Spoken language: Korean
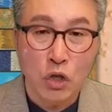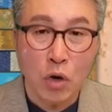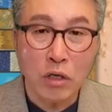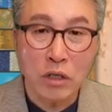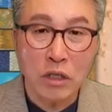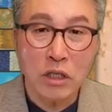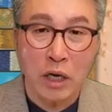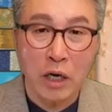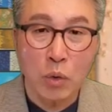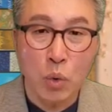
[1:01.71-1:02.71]
너희는
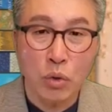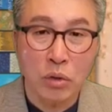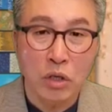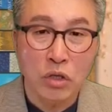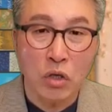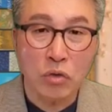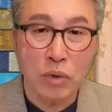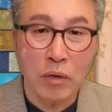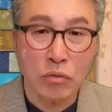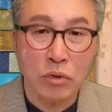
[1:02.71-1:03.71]
이제 곧
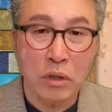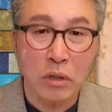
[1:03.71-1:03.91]
젖과 꿀이